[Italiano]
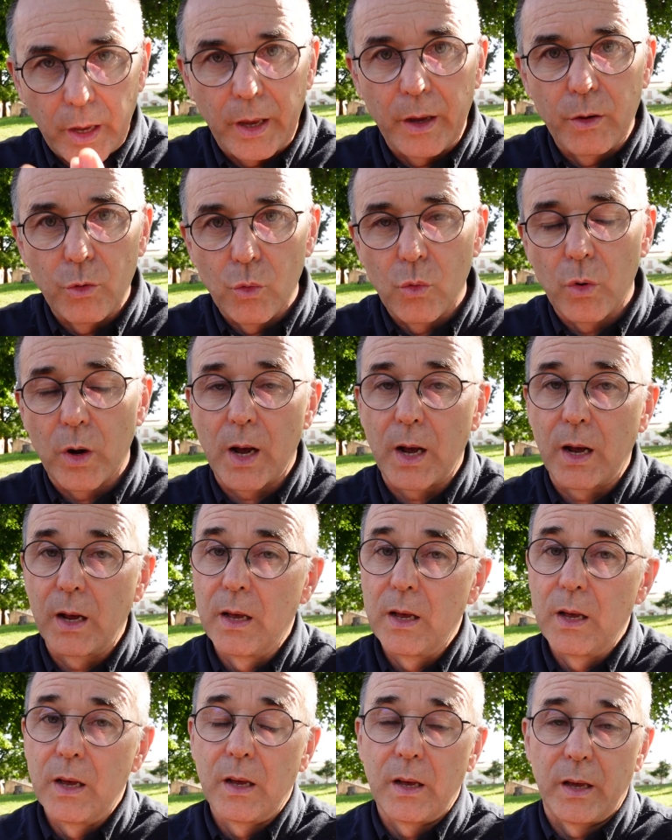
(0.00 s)
e una
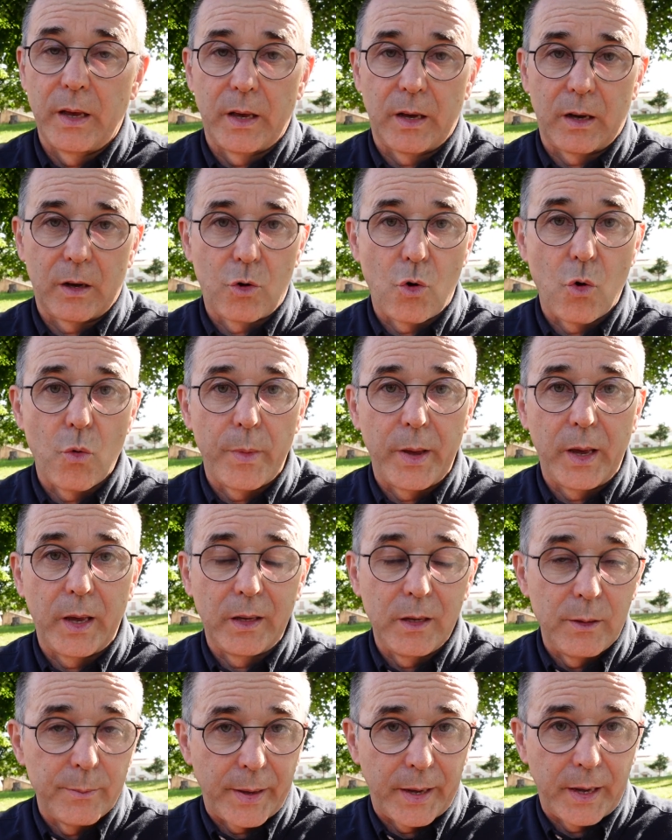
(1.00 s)
eh, come
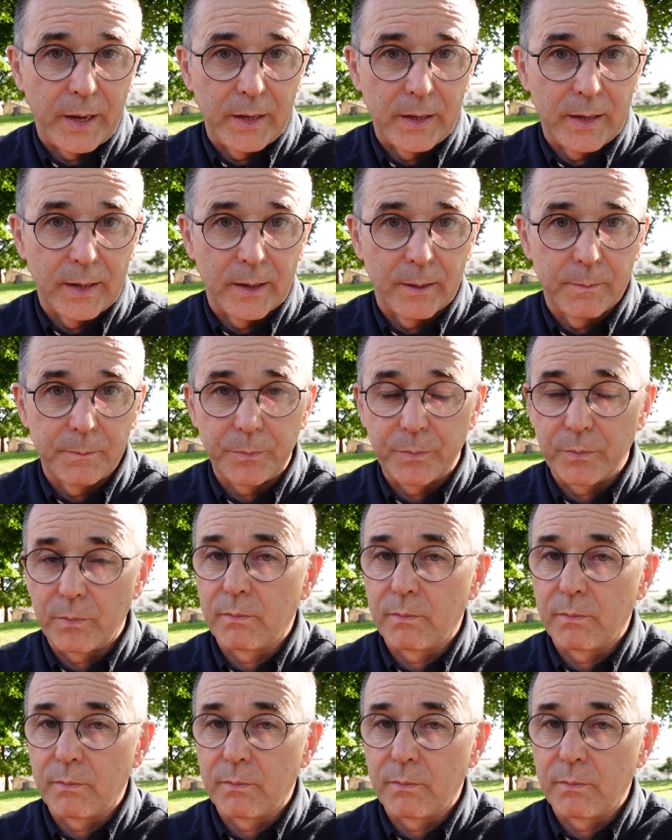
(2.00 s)
email